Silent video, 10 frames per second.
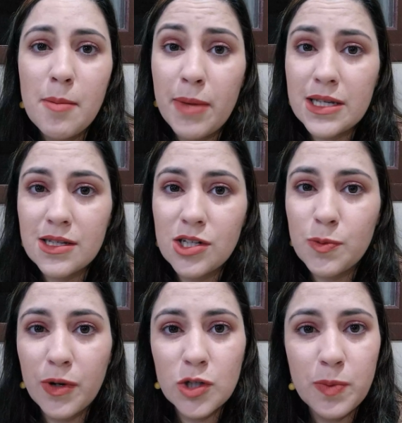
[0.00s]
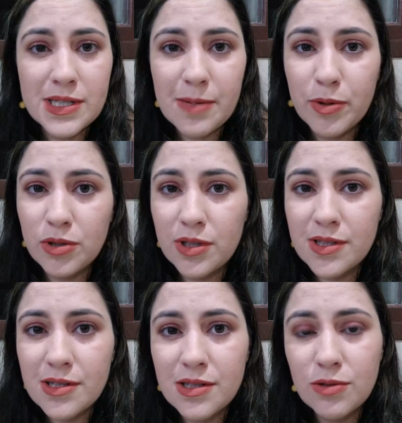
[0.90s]
mas a gente pode passar por
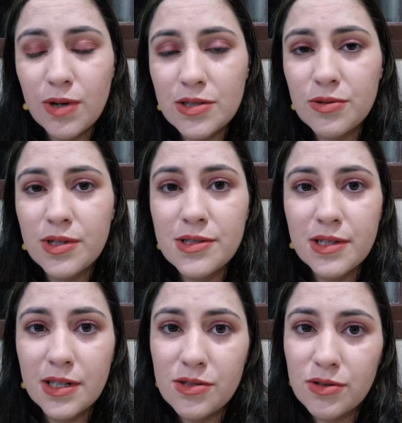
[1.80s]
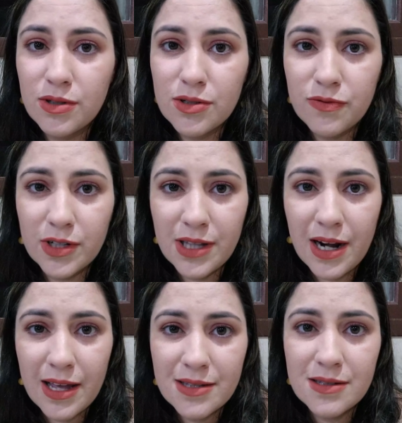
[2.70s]
todas as situações em Cristo que nos
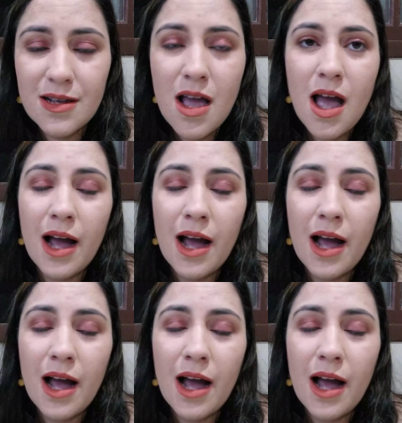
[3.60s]
fortalece.